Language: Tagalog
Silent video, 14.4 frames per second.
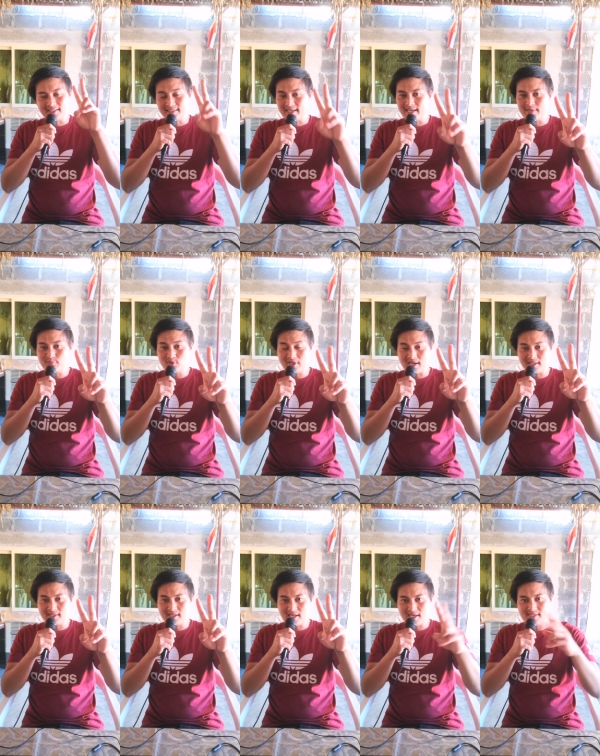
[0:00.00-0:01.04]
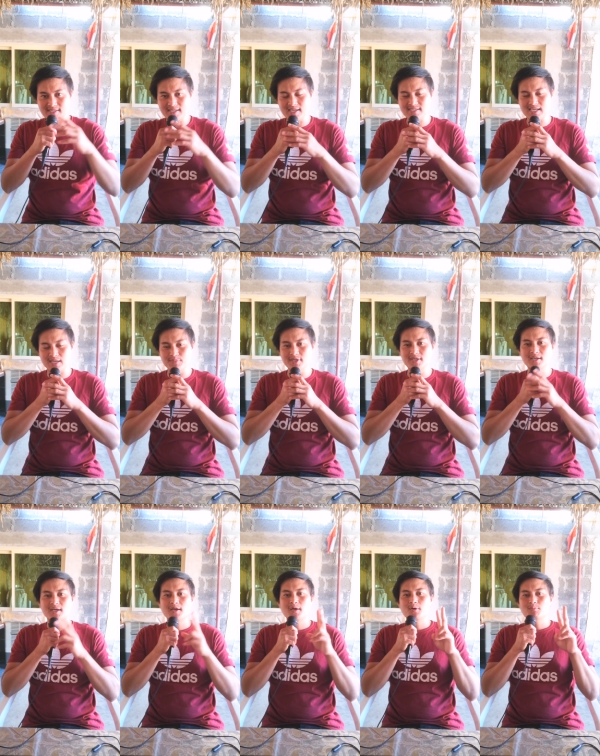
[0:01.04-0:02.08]
At gaya po ng ating lagi sinasabi,
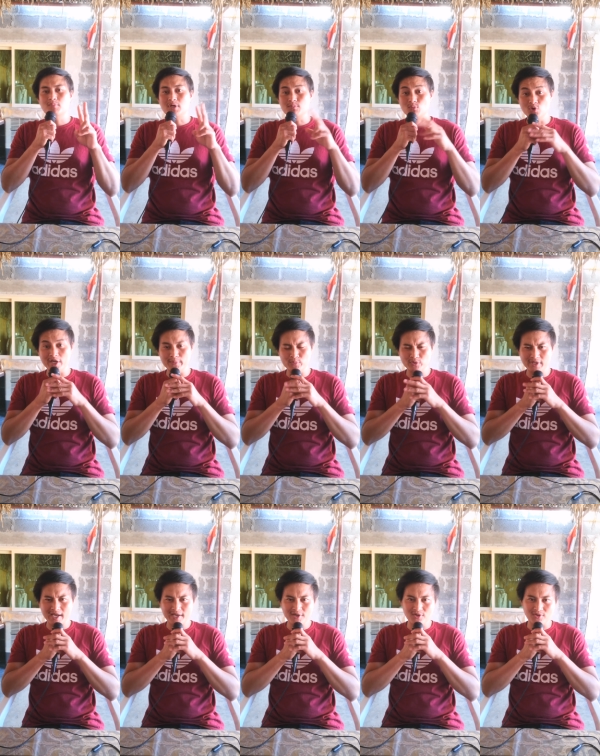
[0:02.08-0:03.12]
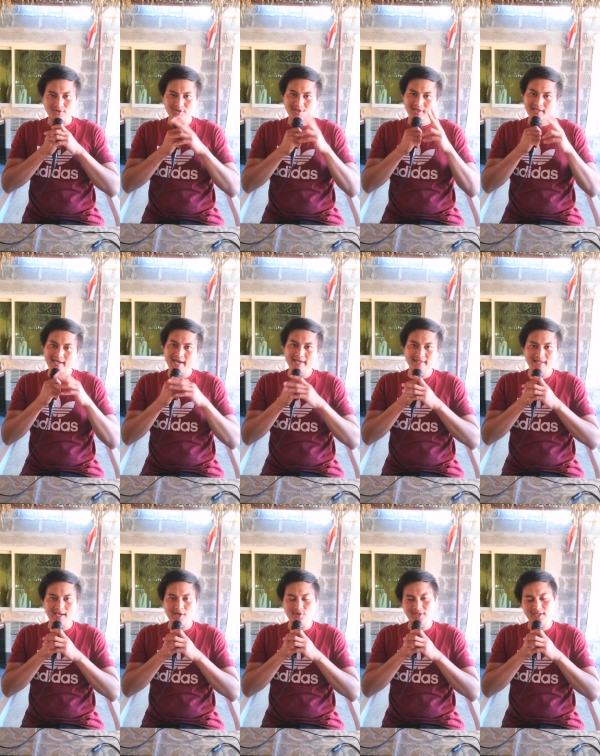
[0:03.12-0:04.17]
mabuhay po tayo kahit
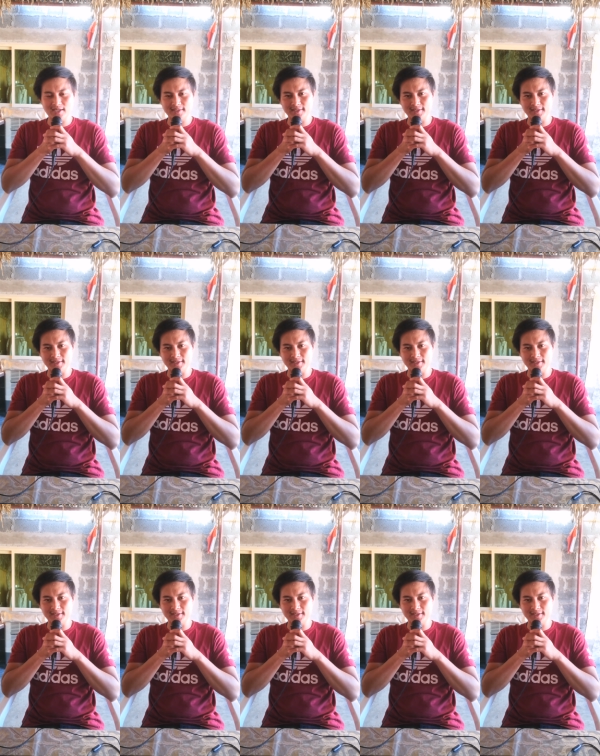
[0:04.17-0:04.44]
ayaw na